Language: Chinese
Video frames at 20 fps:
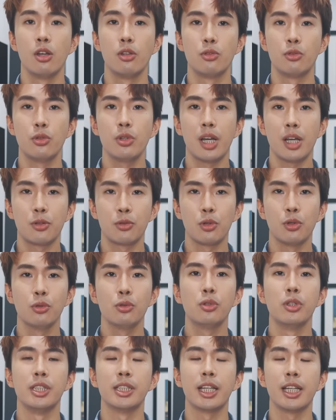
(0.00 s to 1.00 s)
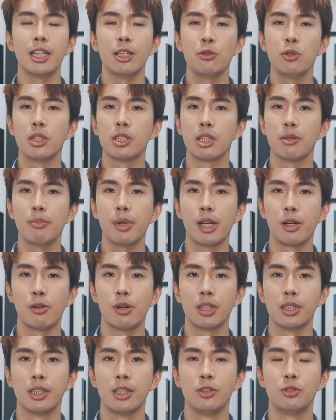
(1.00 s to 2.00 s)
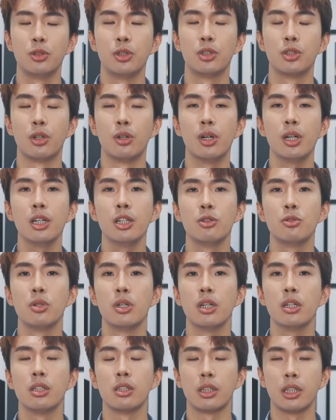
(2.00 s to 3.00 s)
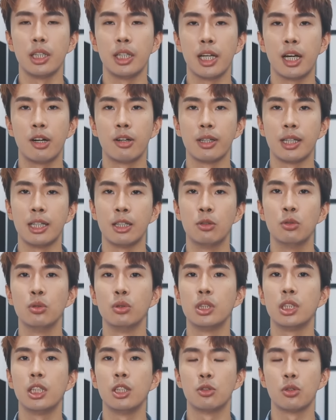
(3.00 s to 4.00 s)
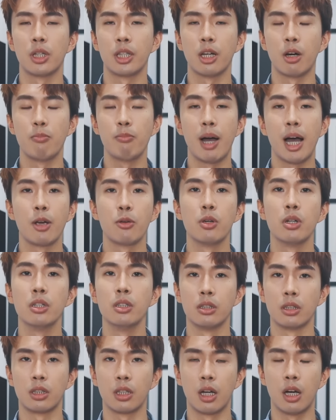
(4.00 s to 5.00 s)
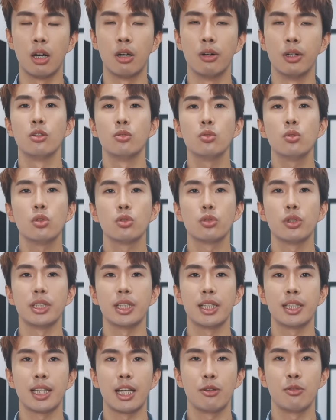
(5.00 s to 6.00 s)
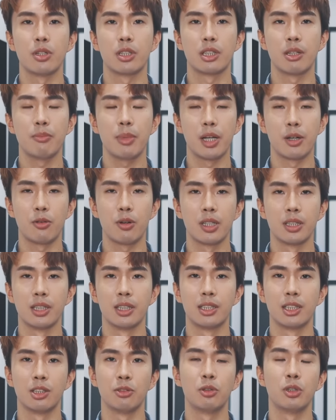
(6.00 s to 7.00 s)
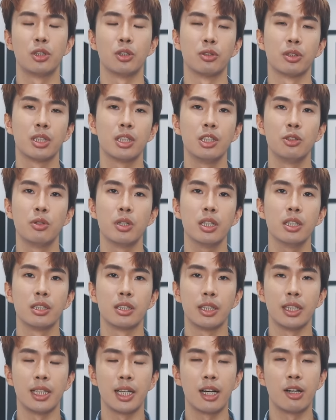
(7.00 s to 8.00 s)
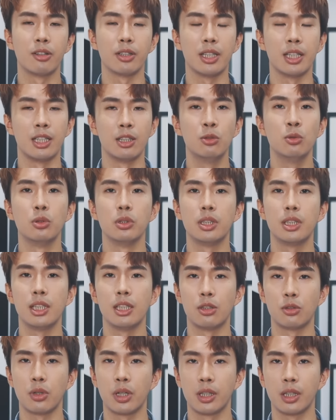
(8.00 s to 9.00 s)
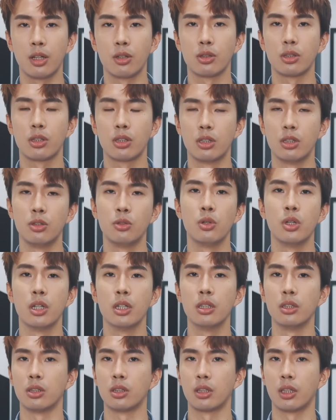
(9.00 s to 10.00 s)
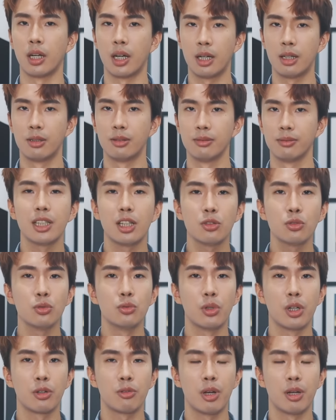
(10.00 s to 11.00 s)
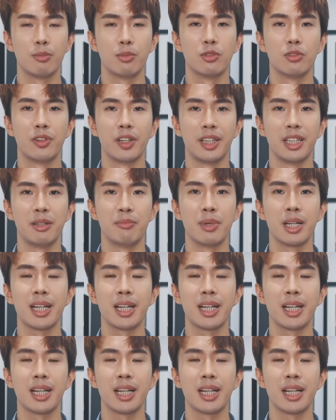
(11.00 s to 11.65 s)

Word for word: 举例来说，如果你在1月申办的话呢，就会从2月21号一路计算到8月20号；如果说你在3月申办的话呢，则会从4月21号一路计算到10月20号。超出5万块的部分零